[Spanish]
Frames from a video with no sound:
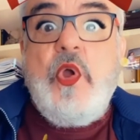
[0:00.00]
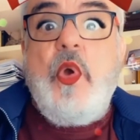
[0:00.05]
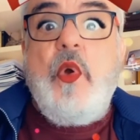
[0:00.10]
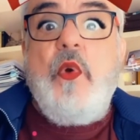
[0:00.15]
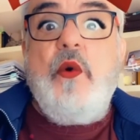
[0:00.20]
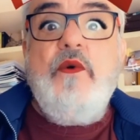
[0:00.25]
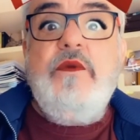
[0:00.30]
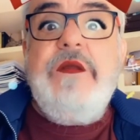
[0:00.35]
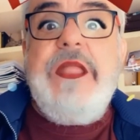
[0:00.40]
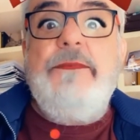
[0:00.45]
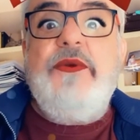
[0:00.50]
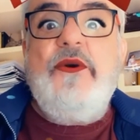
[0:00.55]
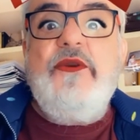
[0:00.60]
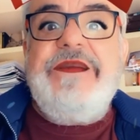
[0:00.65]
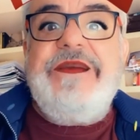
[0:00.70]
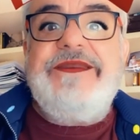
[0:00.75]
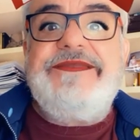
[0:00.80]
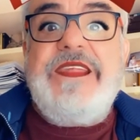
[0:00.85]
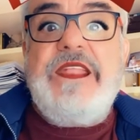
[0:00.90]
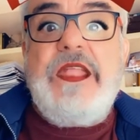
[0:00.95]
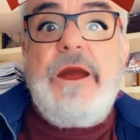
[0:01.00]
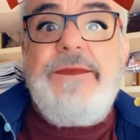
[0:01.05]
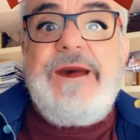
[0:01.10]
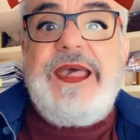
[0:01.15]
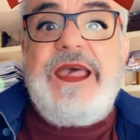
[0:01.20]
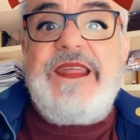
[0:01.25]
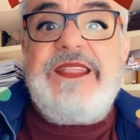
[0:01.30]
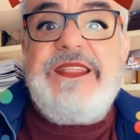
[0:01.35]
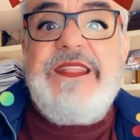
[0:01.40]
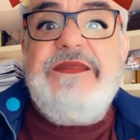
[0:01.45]
una puñetera
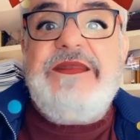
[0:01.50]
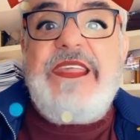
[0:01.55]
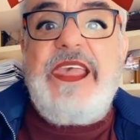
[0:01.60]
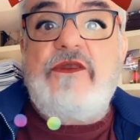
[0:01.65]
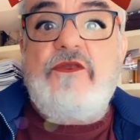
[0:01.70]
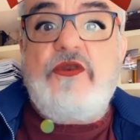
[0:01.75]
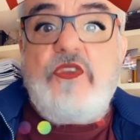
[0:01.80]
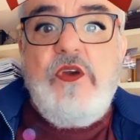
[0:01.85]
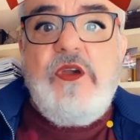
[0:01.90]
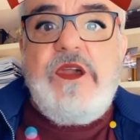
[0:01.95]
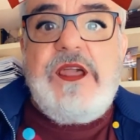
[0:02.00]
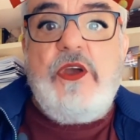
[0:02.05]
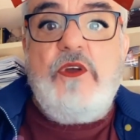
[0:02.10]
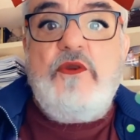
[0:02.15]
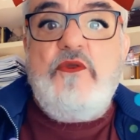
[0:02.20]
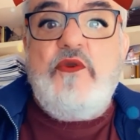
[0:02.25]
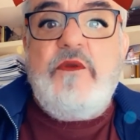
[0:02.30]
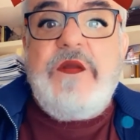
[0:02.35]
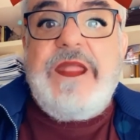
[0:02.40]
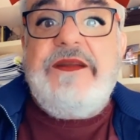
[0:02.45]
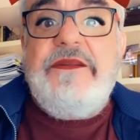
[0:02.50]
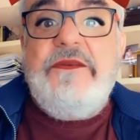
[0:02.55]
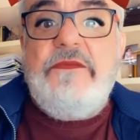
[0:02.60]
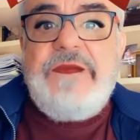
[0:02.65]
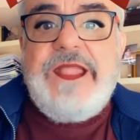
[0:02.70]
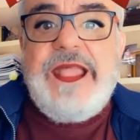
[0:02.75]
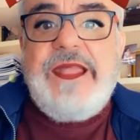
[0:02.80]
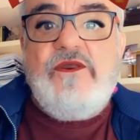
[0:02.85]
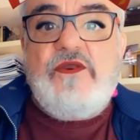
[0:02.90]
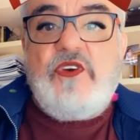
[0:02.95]
pajadita roja con lunares
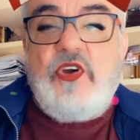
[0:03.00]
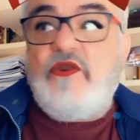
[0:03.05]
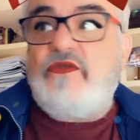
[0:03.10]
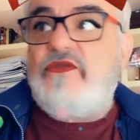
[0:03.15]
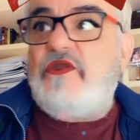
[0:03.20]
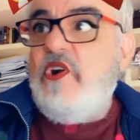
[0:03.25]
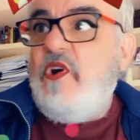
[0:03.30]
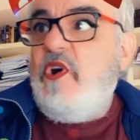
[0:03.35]
blancos